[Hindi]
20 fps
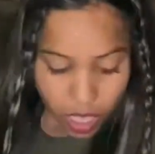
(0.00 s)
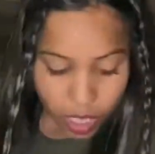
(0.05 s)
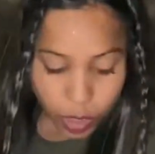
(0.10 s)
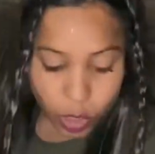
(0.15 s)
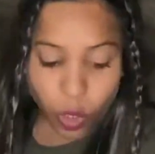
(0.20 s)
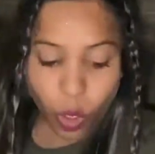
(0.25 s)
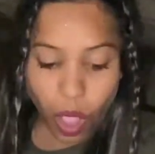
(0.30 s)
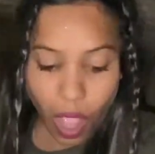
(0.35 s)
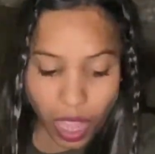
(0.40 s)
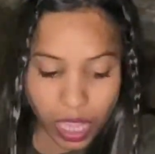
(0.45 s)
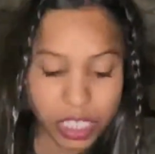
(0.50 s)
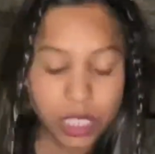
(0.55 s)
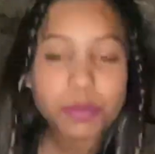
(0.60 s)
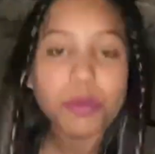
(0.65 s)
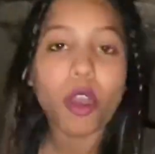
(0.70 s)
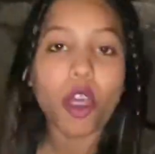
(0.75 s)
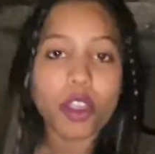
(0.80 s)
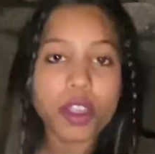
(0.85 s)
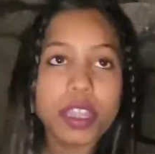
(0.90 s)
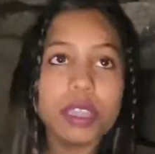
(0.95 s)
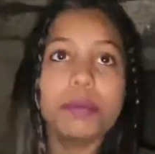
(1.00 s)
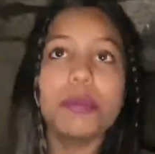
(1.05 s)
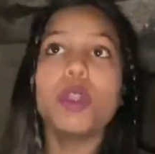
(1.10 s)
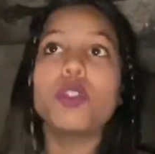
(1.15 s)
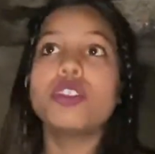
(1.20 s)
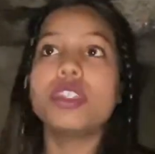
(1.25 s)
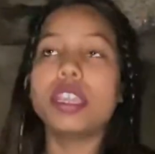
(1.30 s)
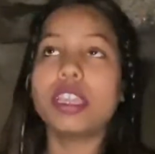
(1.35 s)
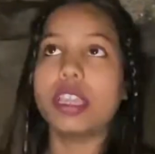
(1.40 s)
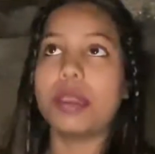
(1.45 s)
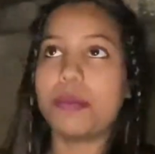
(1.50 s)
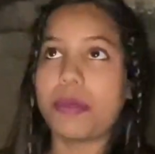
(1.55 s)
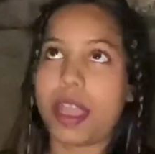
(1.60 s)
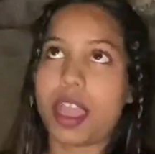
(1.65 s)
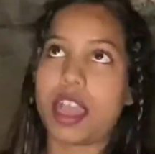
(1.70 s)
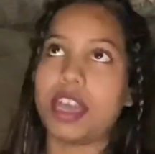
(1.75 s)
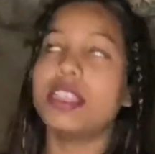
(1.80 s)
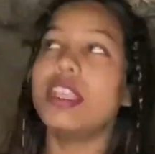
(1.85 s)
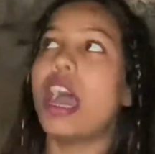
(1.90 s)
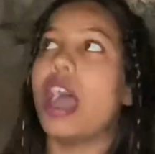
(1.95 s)
तो आज मॉर्निंग में उठने के
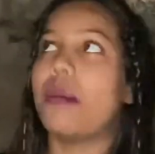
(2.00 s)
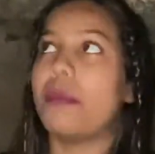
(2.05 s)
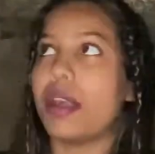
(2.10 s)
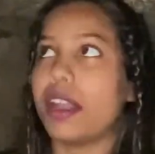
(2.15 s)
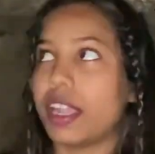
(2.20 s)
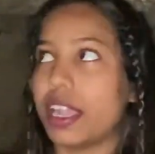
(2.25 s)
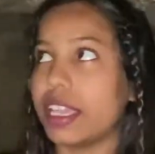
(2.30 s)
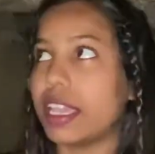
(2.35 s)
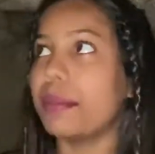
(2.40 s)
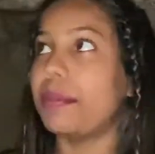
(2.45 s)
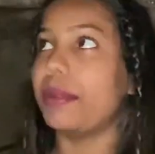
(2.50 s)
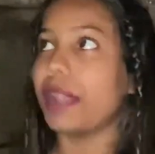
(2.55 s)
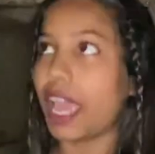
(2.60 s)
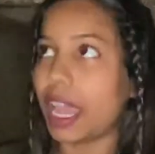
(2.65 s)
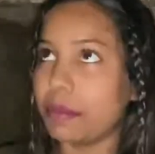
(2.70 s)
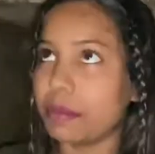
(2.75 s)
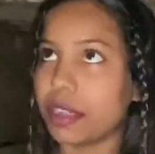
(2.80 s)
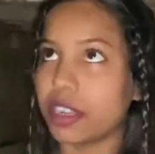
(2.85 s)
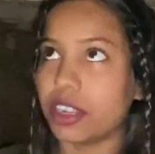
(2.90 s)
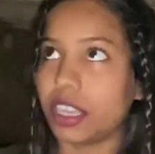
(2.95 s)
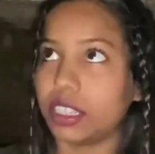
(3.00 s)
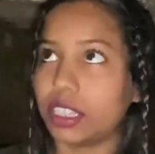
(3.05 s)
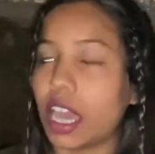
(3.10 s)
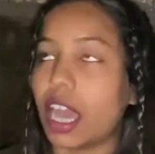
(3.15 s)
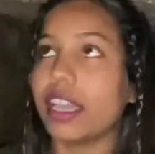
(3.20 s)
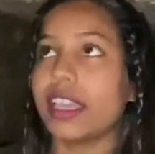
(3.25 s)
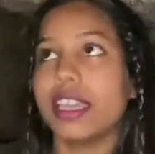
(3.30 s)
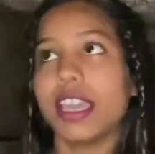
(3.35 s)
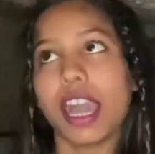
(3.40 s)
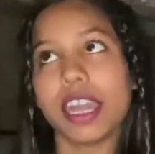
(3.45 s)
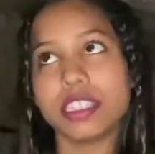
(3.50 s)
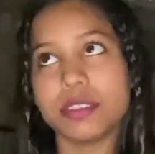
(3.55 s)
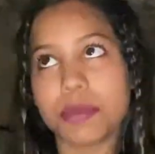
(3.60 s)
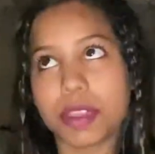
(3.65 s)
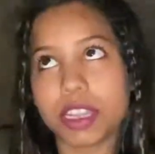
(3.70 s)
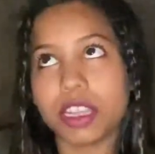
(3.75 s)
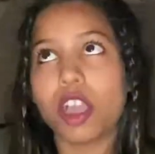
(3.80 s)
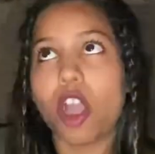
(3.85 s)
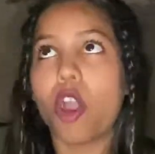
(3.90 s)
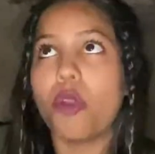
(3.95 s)
बाद हमारा ये प्लान बन रहा था कि आज
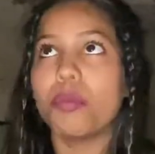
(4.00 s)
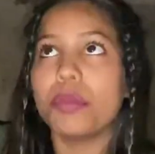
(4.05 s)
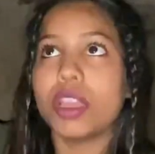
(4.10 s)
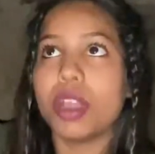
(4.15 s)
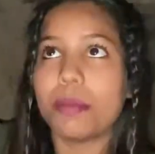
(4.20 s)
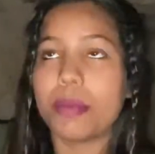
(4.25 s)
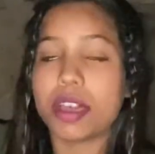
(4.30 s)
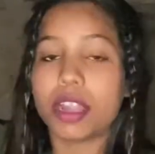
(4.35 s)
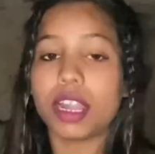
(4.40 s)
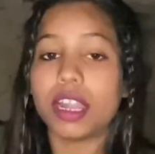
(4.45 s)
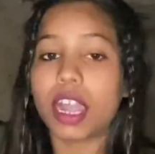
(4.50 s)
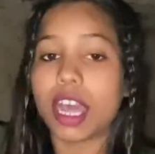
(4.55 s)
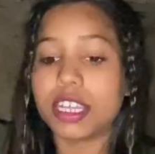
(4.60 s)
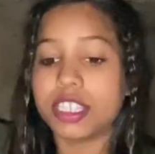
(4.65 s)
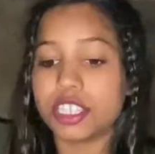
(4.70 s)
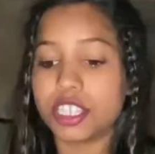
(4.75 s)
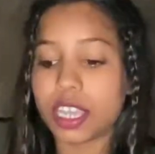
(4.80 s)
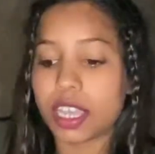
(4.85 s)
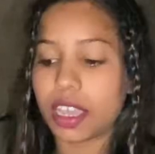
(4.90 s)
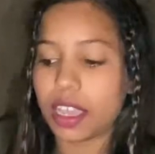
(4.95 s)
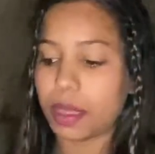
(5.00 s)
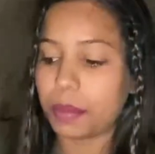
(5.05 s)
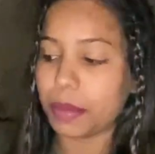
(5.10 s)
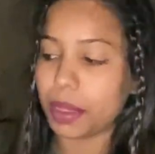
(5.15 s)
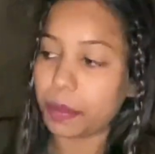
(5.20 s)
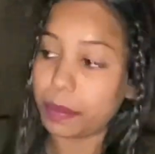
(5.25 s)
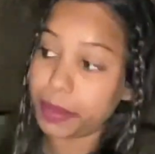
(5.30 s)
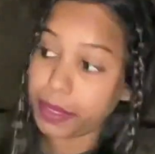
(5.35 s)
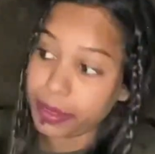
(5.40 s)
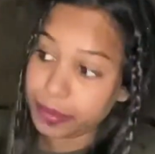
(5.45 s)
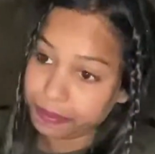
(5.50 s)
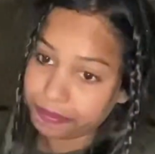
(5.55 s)
हमारे गांव में हमारा लास्ट डे है मे बी